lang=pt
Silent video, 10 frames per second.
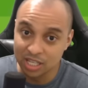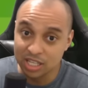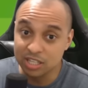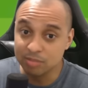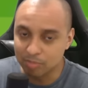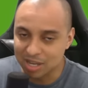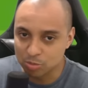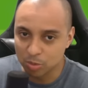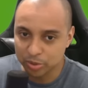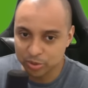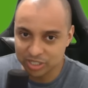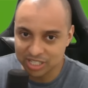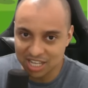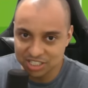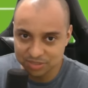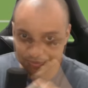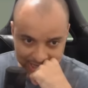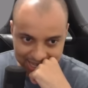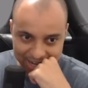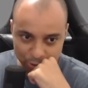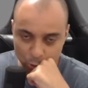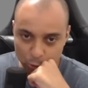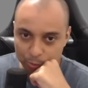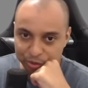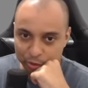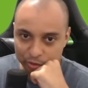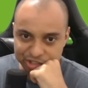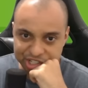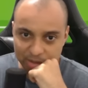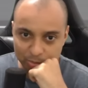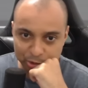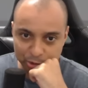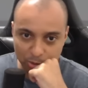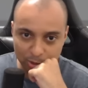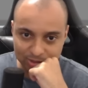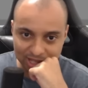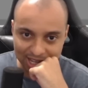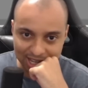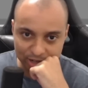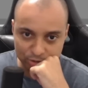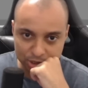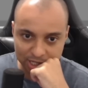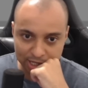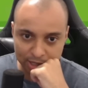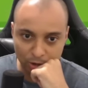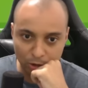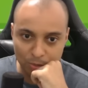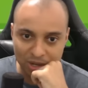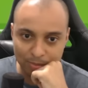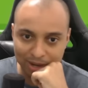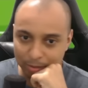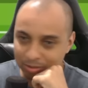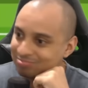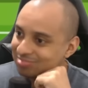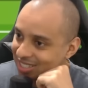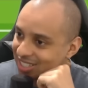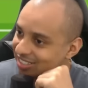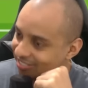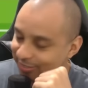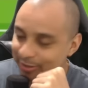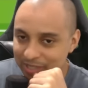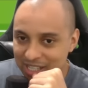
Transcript: E mais uma oportunidade. Cara, o Mitovic é muito bom, tá, cara? Eu vou chutar aqui, ó. Olha como ele é bravo. Viu?